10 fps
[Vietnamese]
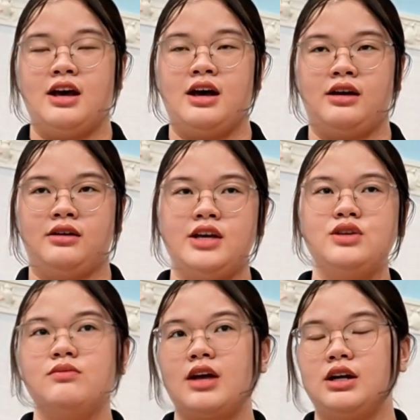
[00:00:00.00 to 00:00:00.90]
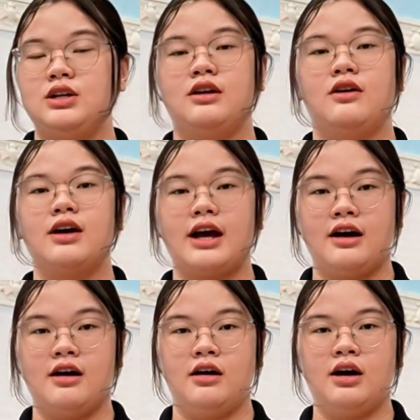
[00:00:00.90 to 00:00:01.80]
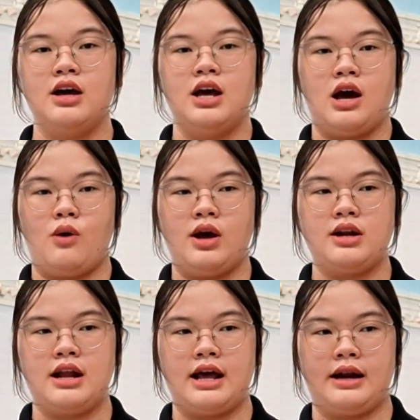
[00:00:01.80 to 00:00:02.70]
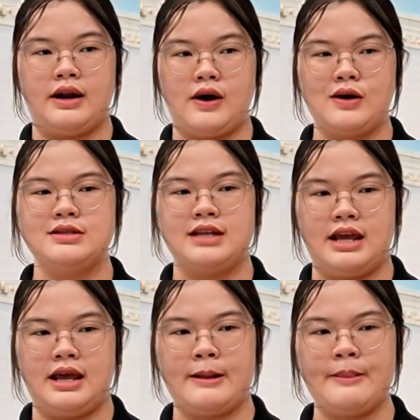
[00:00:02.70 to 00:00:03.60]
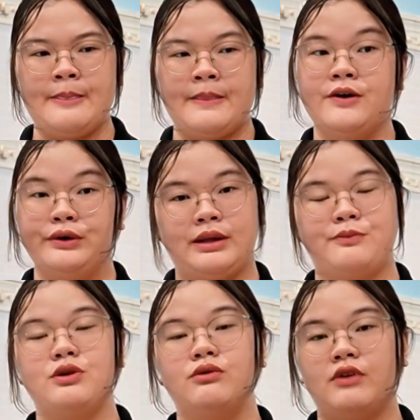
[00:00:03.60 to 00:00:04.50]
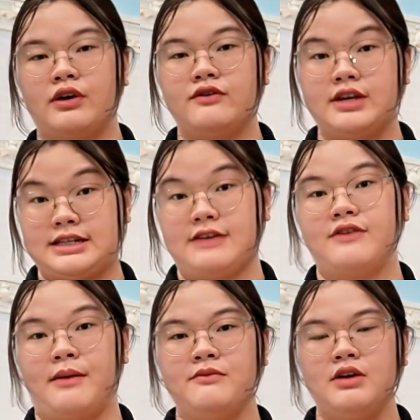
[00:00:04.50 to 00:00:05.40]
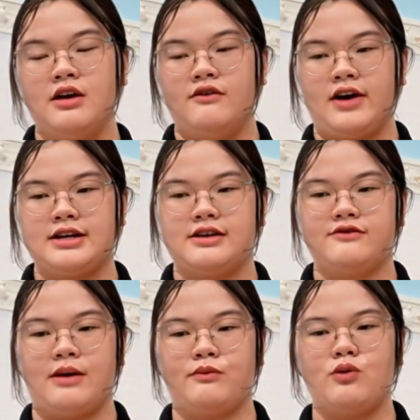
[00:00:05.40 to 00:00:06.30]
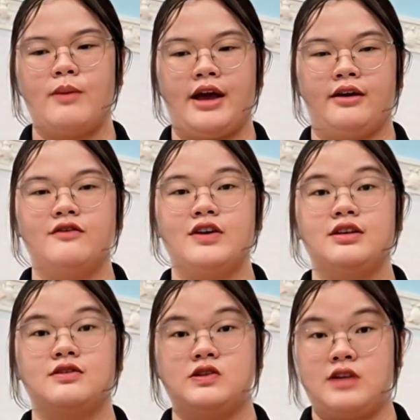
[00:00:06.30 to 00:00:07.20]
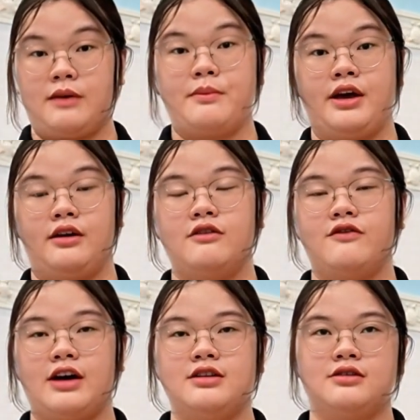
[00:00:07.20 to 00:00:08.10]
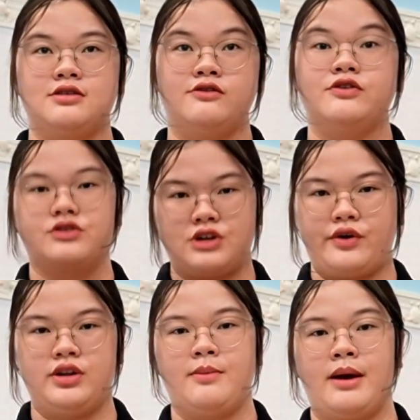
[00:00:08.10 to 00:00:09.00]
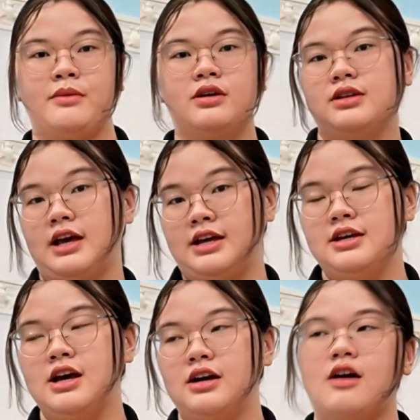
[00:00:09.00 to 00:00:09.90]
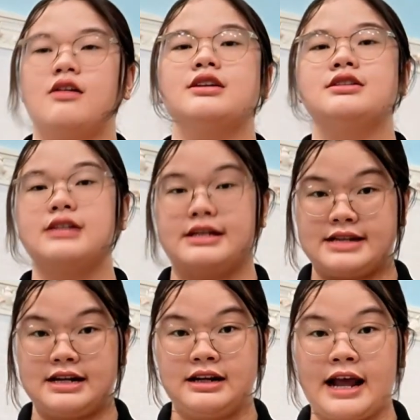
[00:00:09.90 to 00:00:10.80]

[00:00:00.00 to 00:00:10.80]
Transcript: à, khiến chúng ta kinh doanh khó khăn hơn á hầu hết là nó sẽ thường tập trung vào cái việc sản phẩm và cái sản phẩm của bạn nó phải thực sự đặc biệt nó phải thực sự vượt trội thì bạn mới có thể có cái sức cạnh tranh